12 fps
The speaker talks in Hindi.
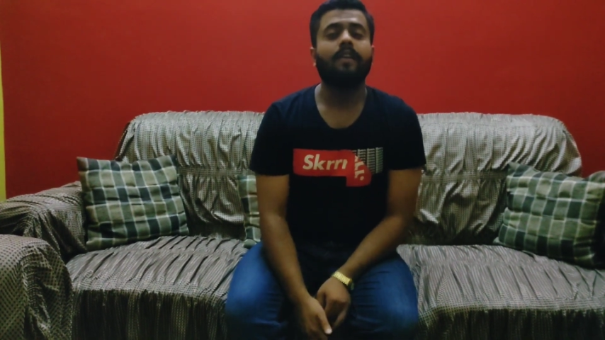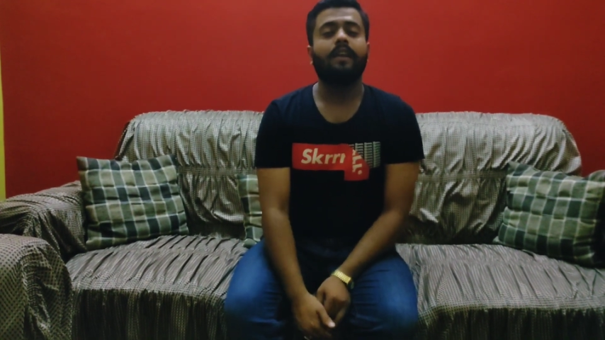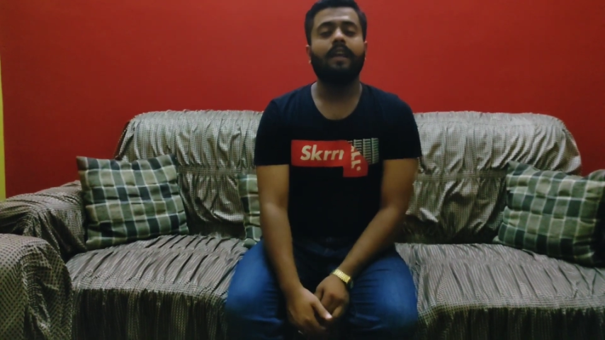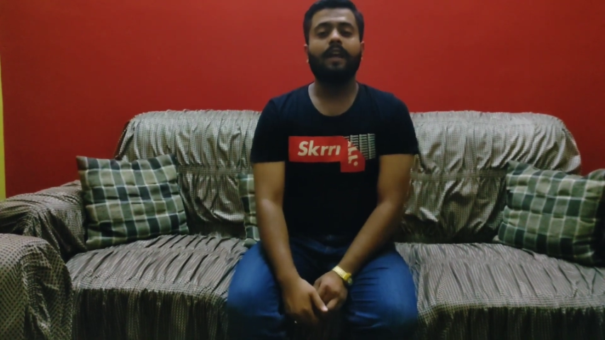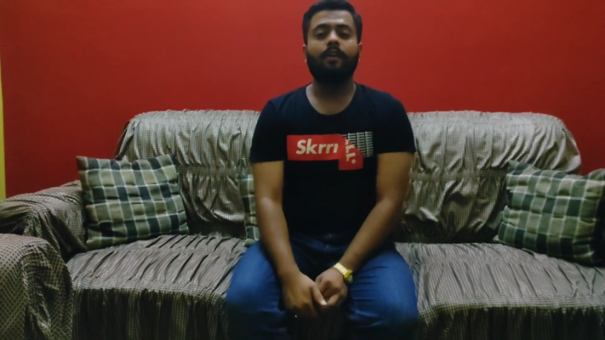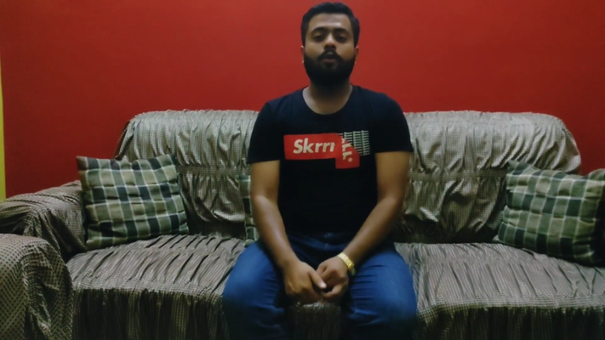
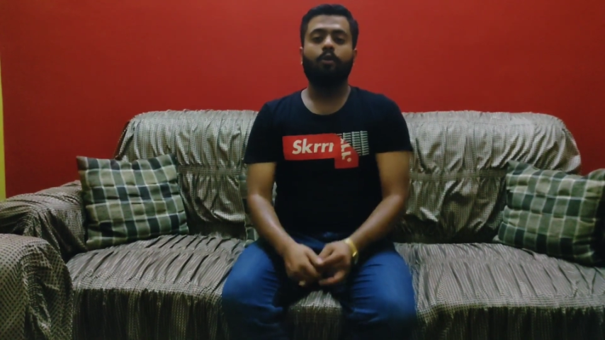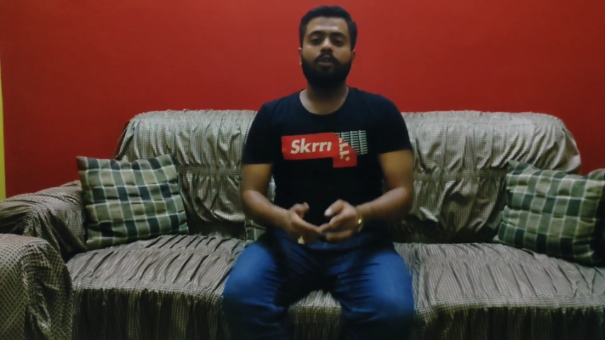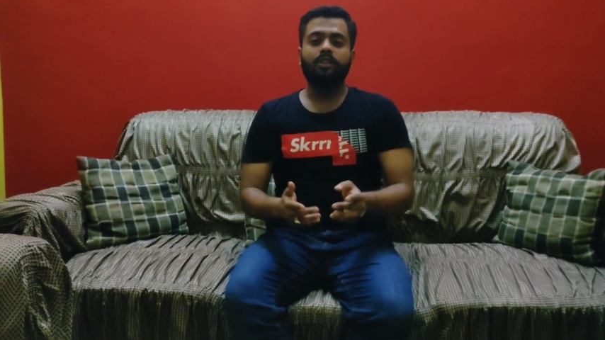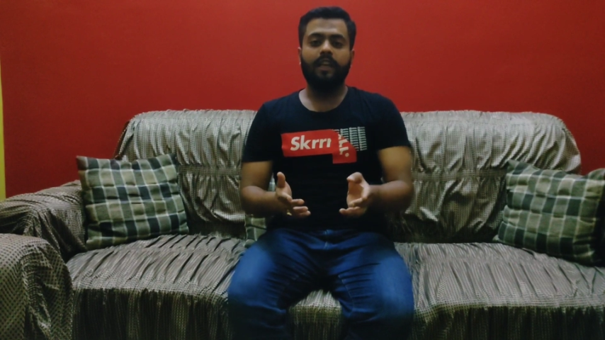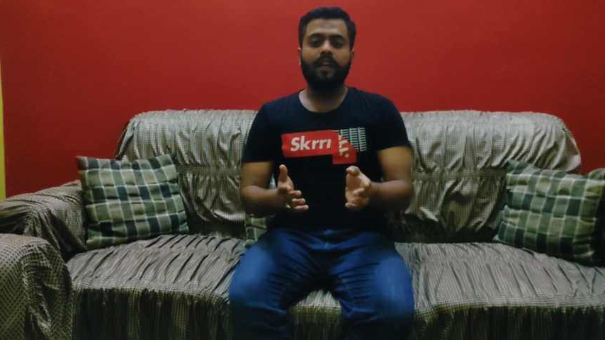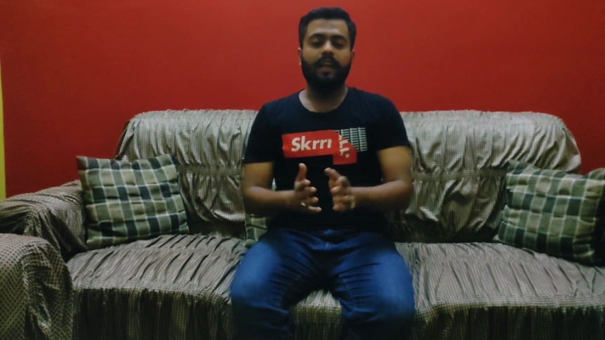ठीक है तो
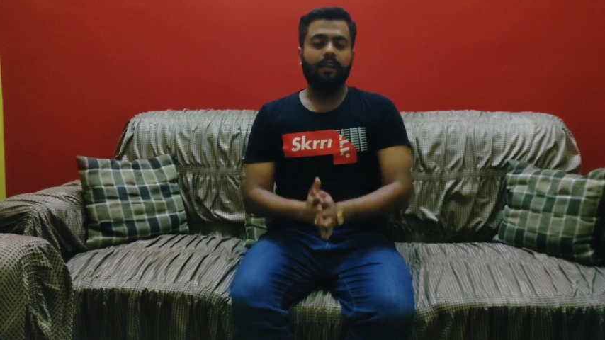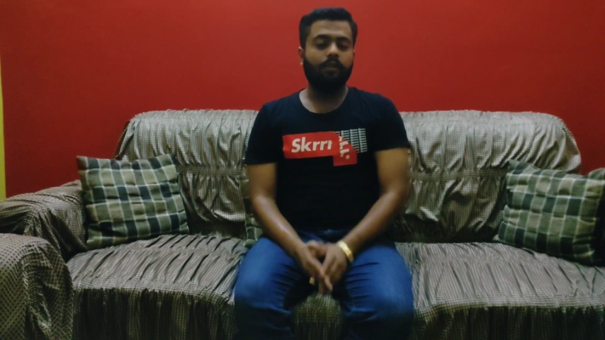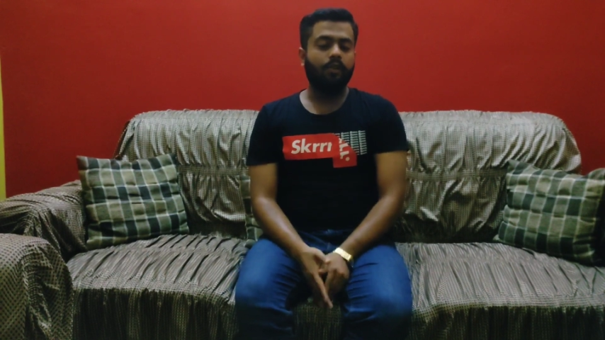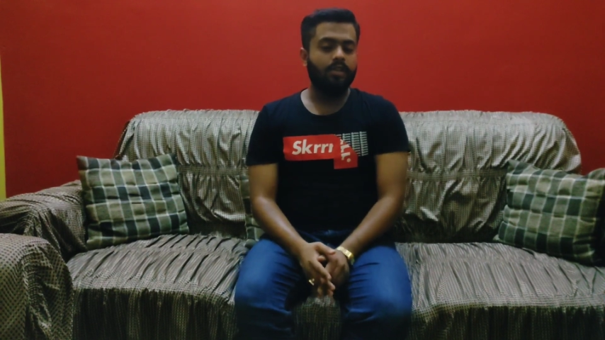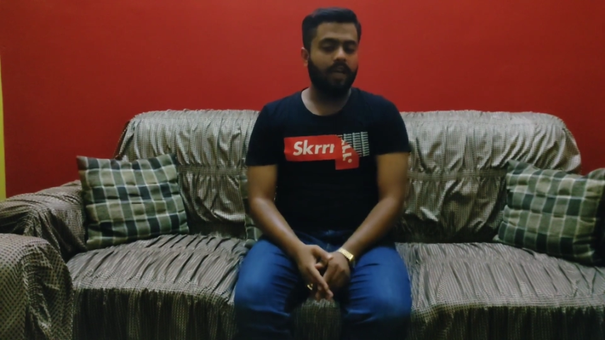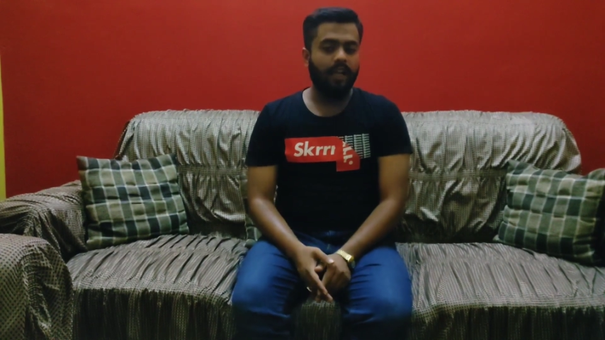कोशिश यही रहती है
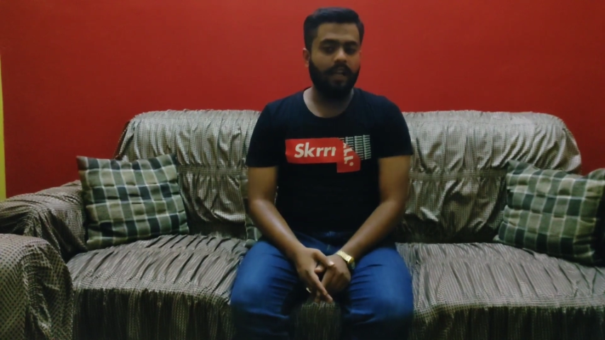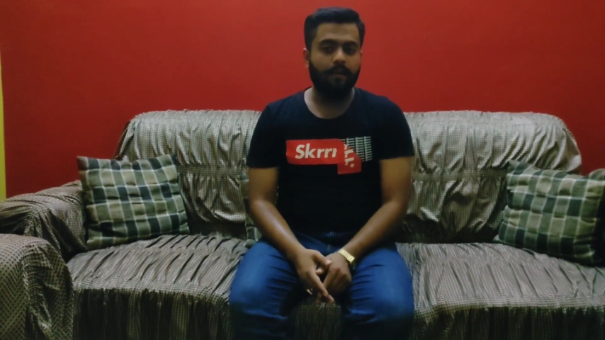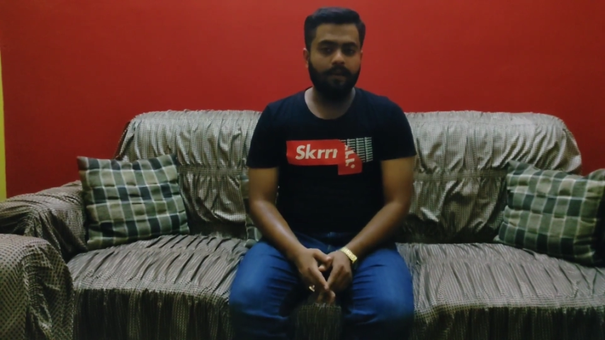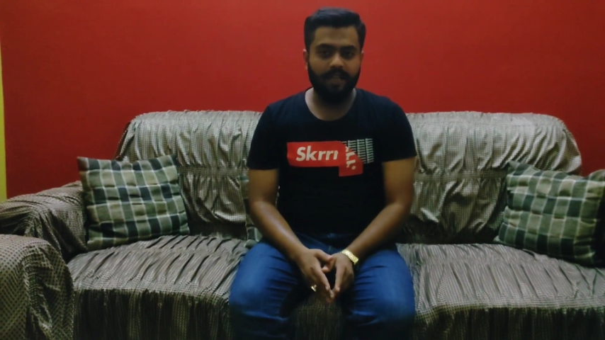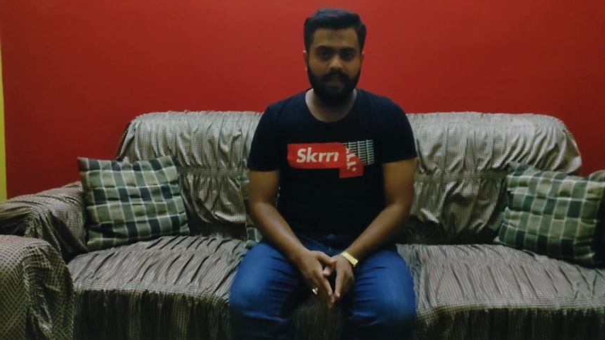तो इनशाला अभी